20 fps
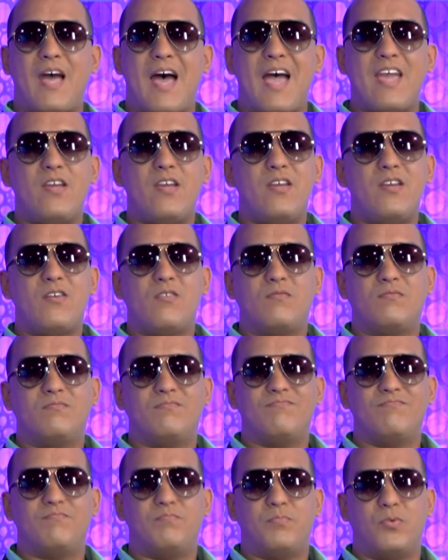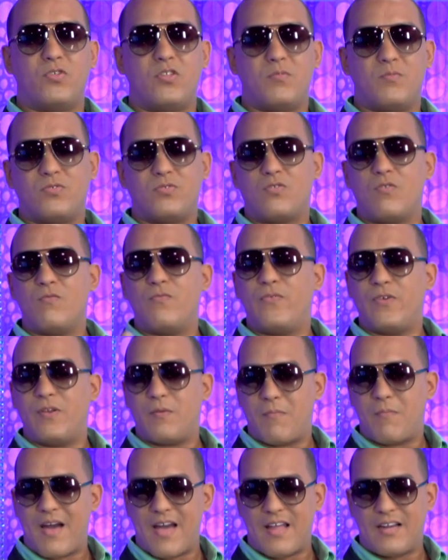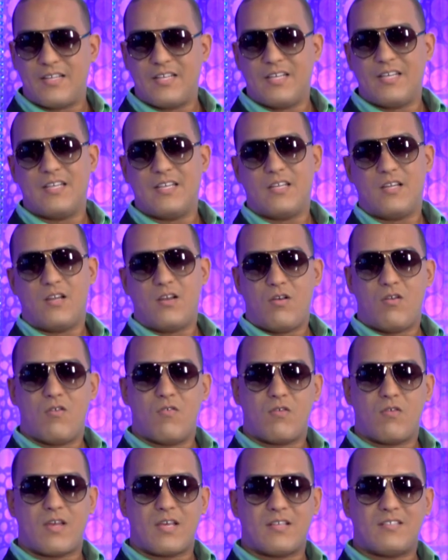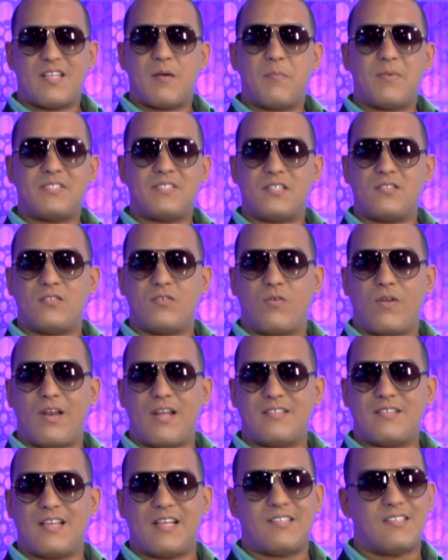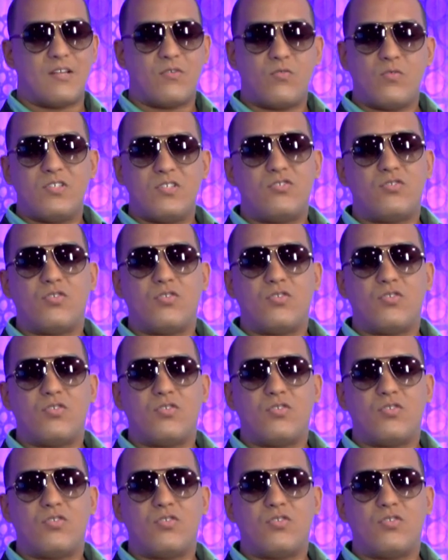ahí pudimos confirmar lo que está pasando con la salsa. No es